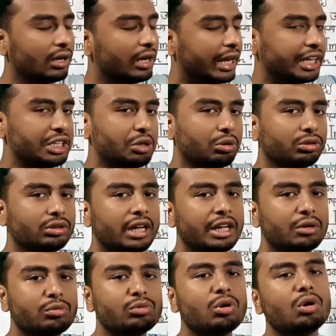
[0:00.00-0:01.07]
একটি অধ্যায়ে
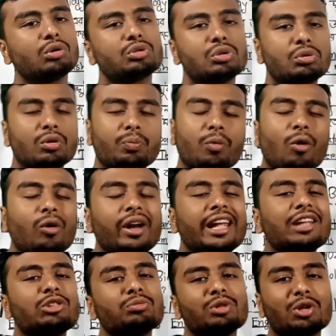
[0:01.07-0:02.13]
কোন অংশগুলো পড়লেই
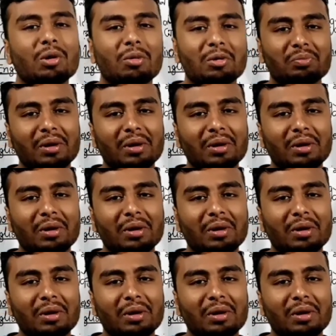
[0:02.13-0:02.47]
তুমি কমন